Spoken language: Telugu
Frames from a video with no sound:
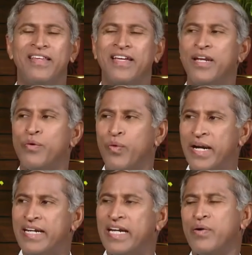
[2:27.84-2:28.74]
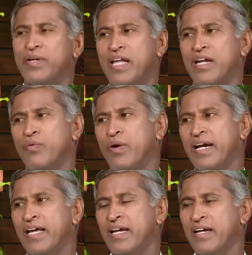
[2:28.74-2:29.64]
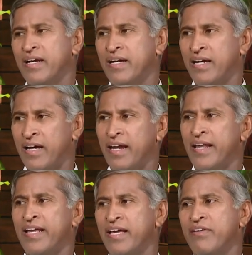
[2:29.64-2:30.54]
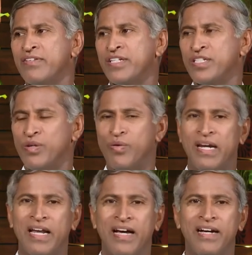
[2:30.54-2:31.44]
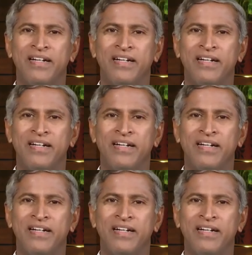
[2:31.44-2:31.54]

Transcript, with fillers: అందుకని వైట్ రావడానికి వాడే కలరింగ్ ఏజెంట్స్ వల్ల